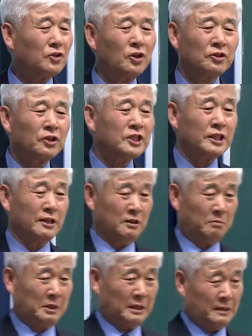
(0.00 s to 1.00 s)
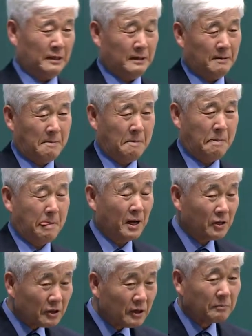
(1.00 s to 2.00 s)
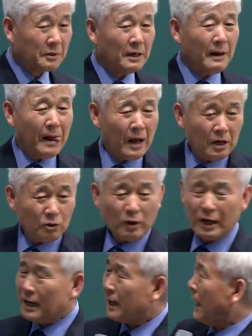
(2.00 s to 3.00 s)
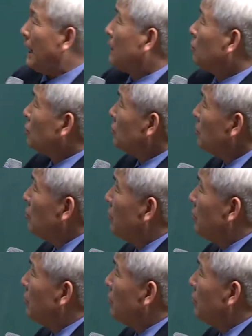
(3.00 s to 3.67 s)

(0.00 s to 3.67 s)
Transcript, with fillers: 전혀 지장이 없다. 이게. 또 하나는 가소성